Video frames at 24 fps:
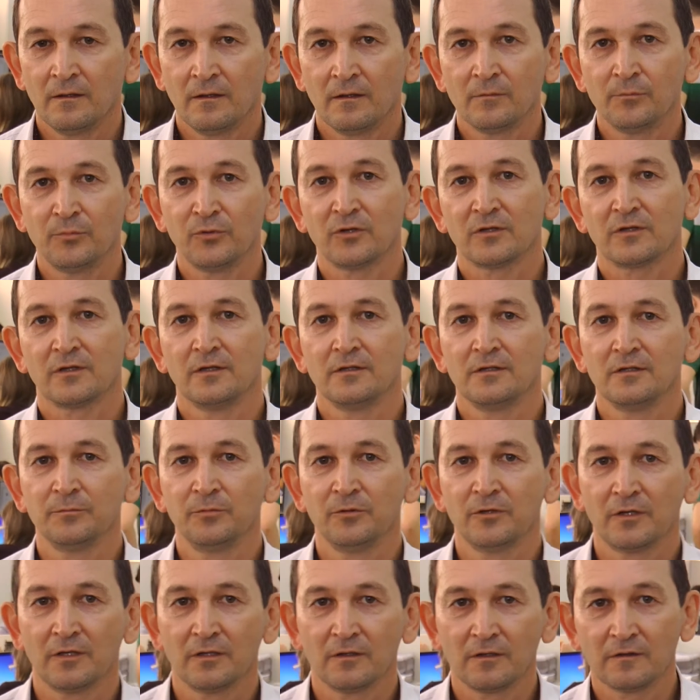É importante
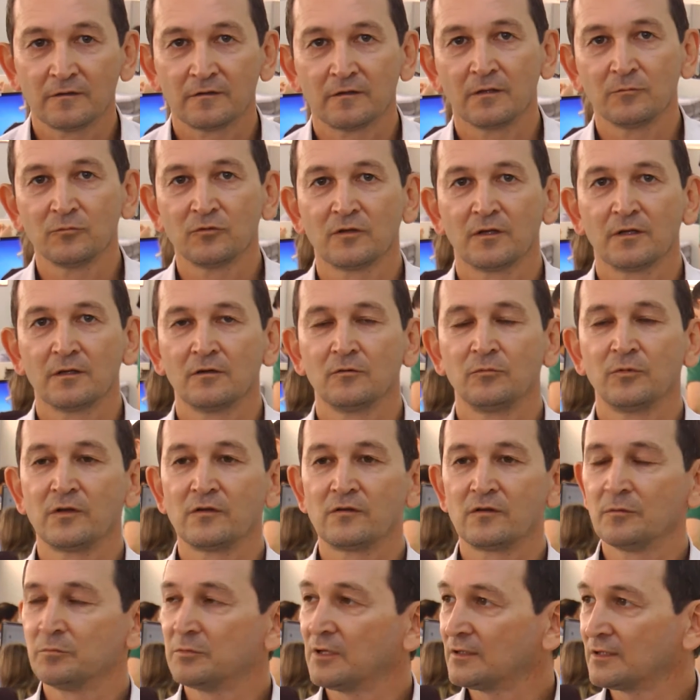porque nós estamos, ah, o
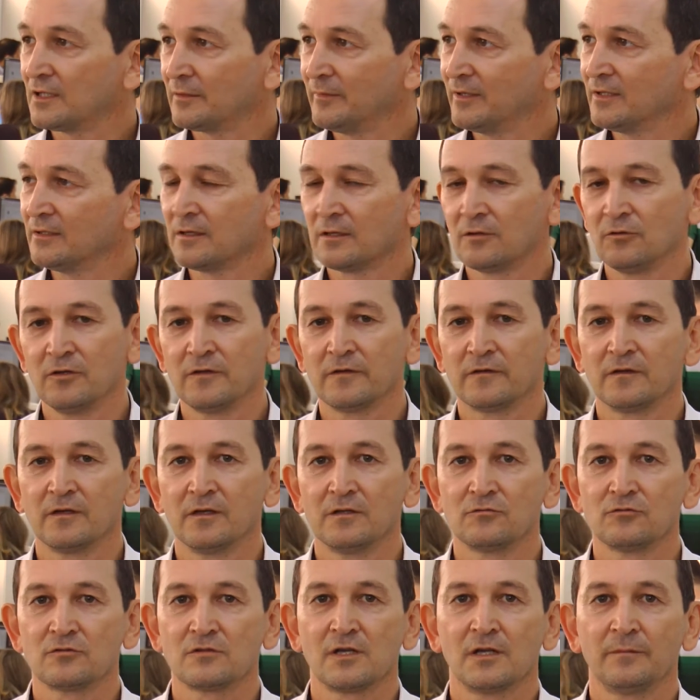município está trabalhando há dois
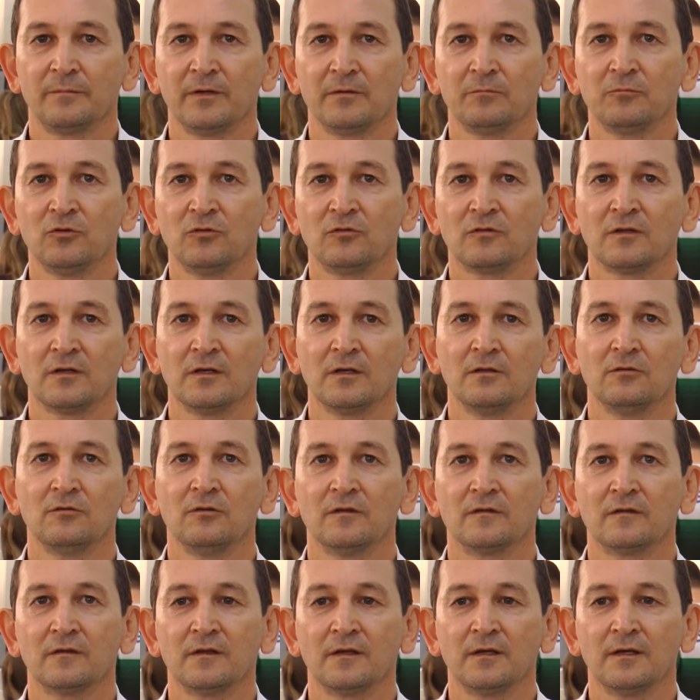anos já para buscando
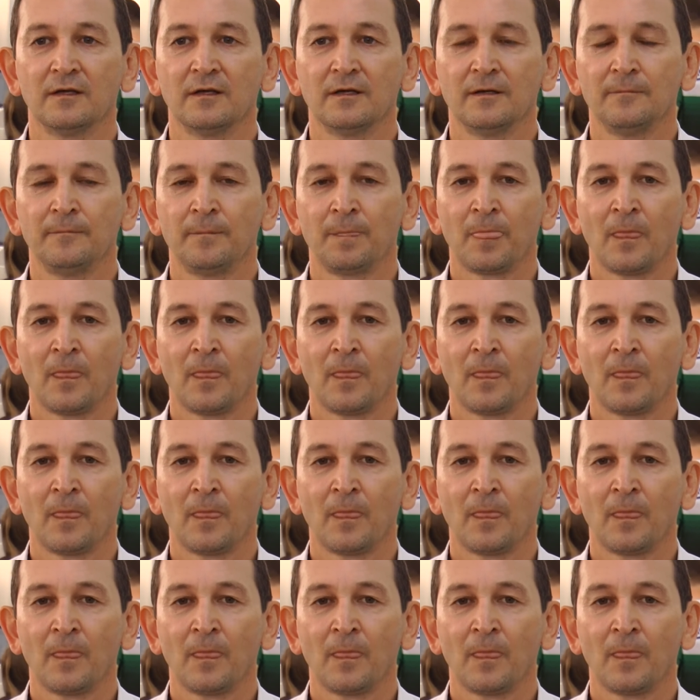essa